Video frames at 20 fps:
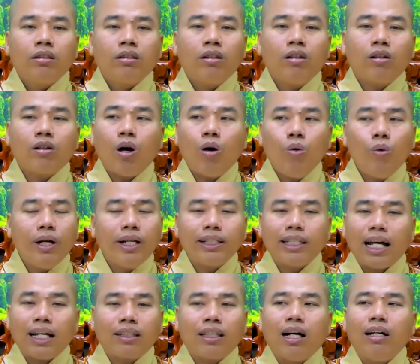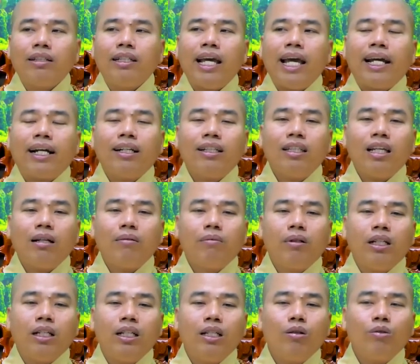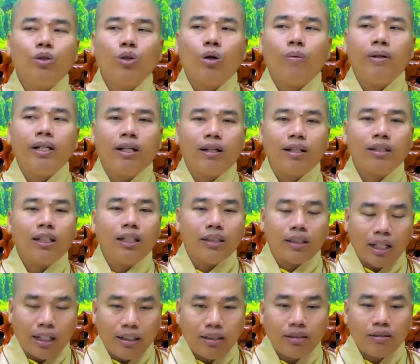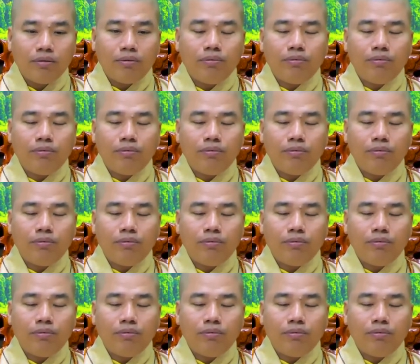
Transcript: nó có quy tắc thời gian hết chứ mình đi vô chùa mình đừng có tùy tiện